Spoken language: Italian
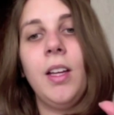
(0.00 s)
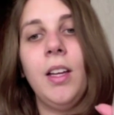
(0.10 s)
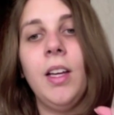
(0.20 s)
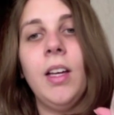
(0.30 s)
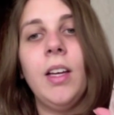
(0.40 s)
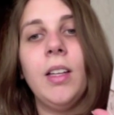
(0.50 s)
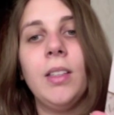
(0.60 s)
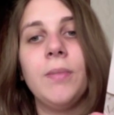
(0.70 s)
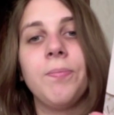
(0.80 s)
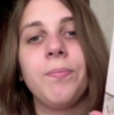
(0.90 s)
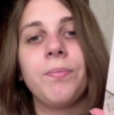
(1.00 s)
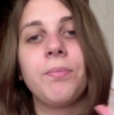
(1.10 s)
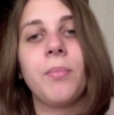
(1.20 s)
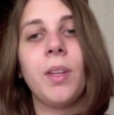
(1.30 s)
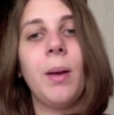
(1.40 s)
Ah,
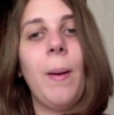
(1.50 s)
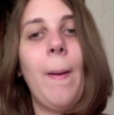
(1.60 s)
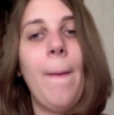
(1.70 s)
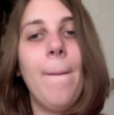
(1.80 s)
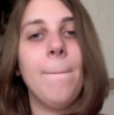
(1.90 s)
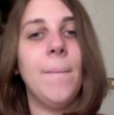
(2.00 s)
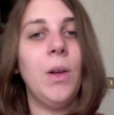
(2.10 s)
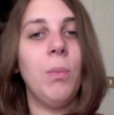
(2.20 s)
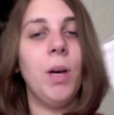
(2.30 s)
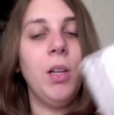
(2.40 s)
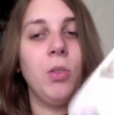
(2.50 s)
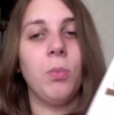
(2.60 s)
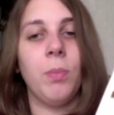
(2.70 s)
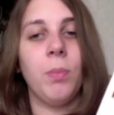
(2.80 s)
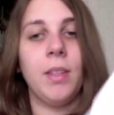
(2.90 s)
bello bello
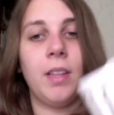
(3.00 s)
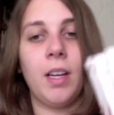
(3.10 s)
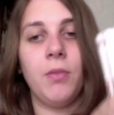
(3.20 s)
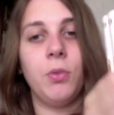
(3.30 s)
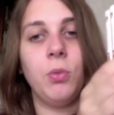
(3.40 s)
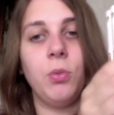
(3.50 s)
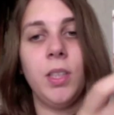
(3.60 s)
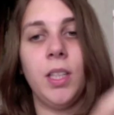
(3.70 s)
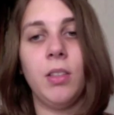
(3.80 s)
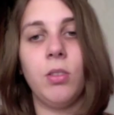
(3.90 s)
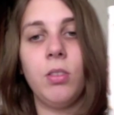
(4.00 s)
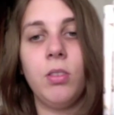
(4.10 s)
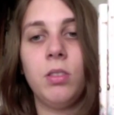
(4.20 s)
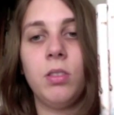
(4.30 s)
con ben tre volumi dentro.